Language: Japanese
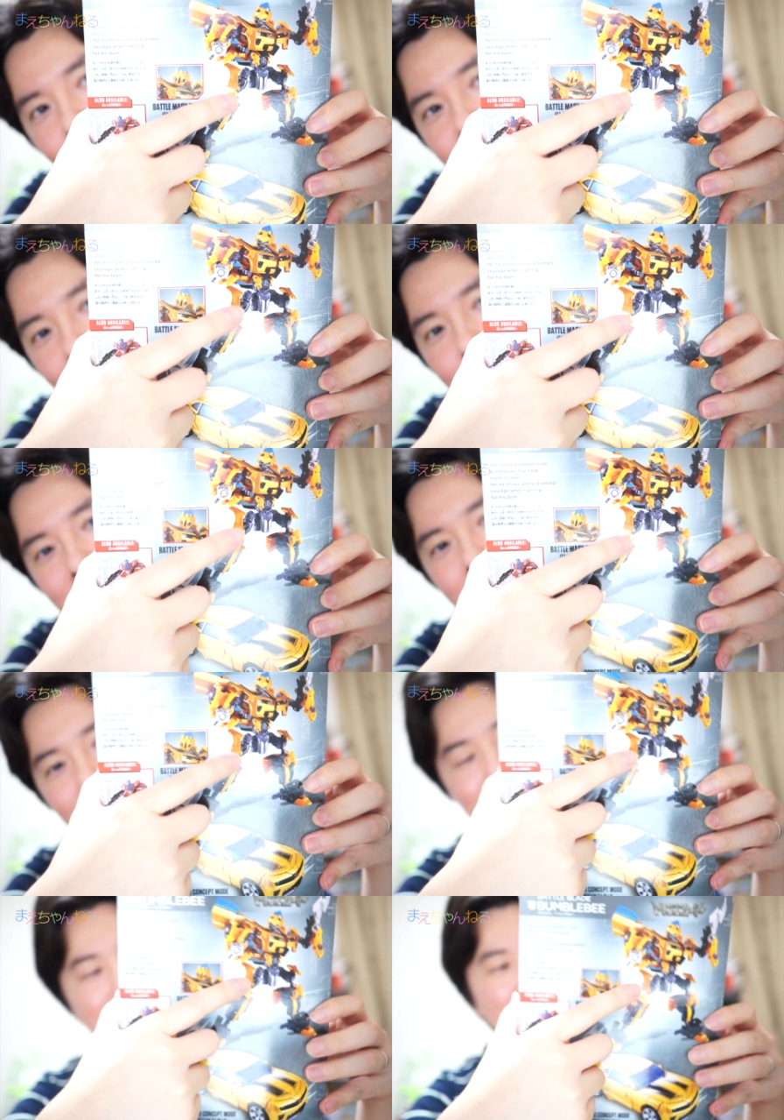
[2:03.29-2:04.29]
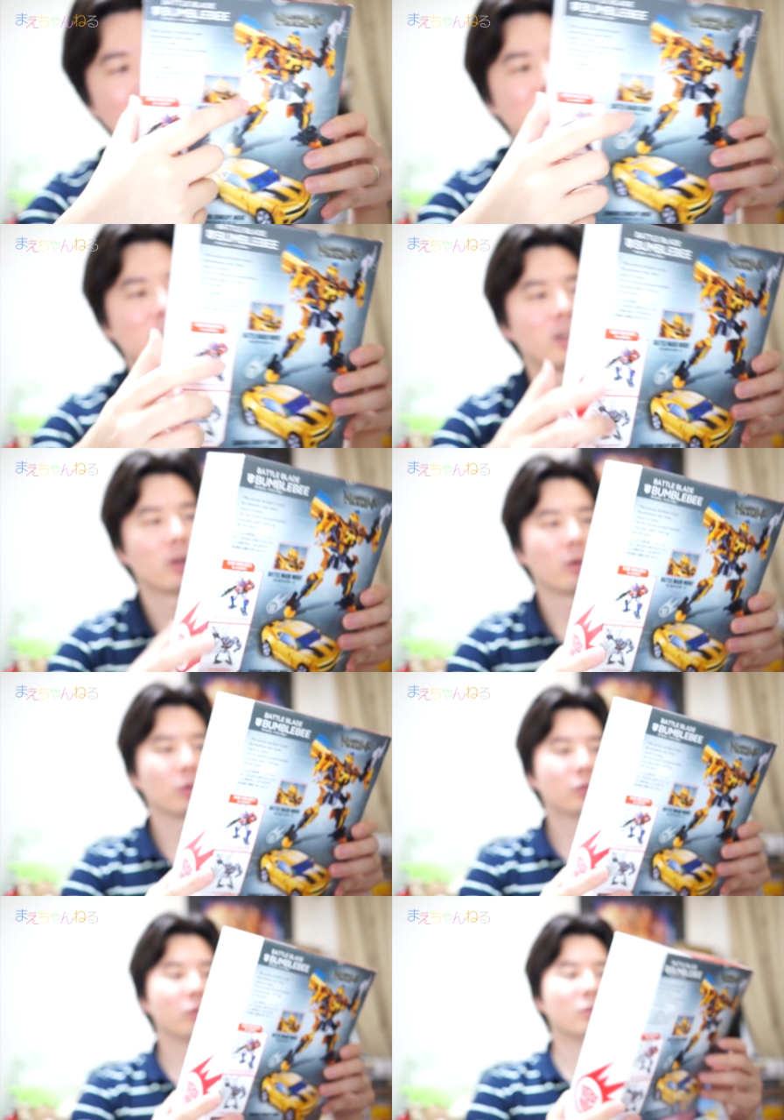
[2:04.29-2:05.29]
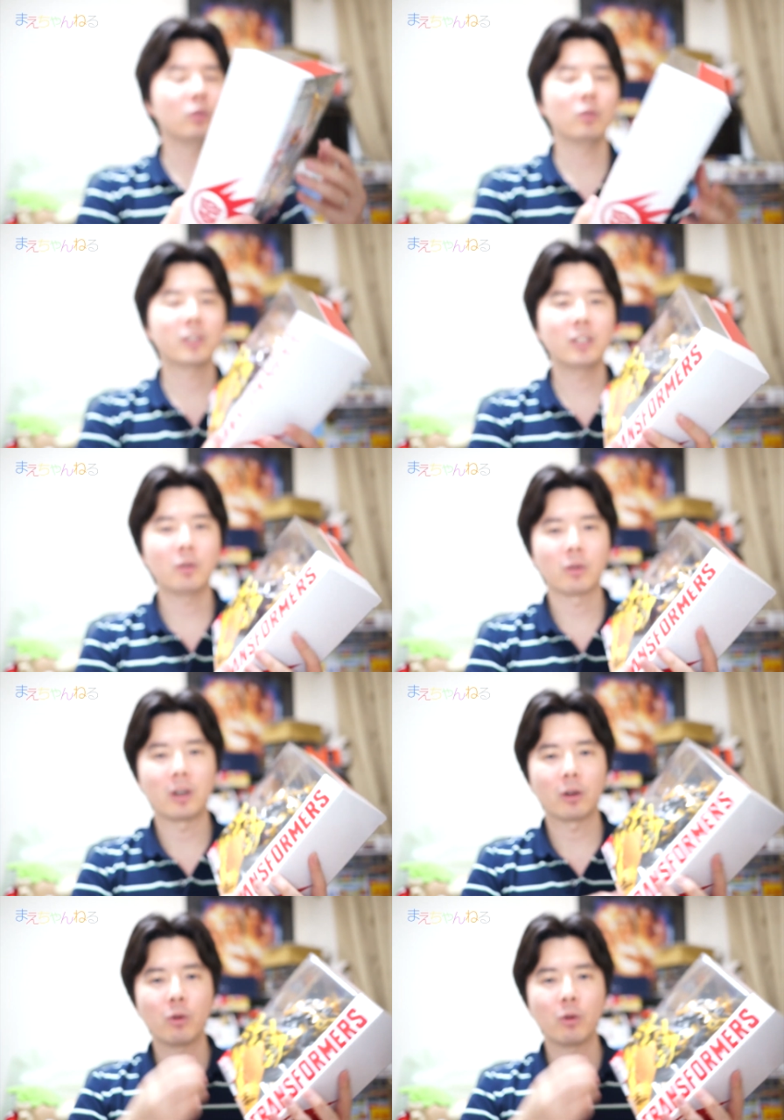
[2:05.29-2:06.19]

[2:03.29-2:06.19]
喋れなくてね、音の機能が、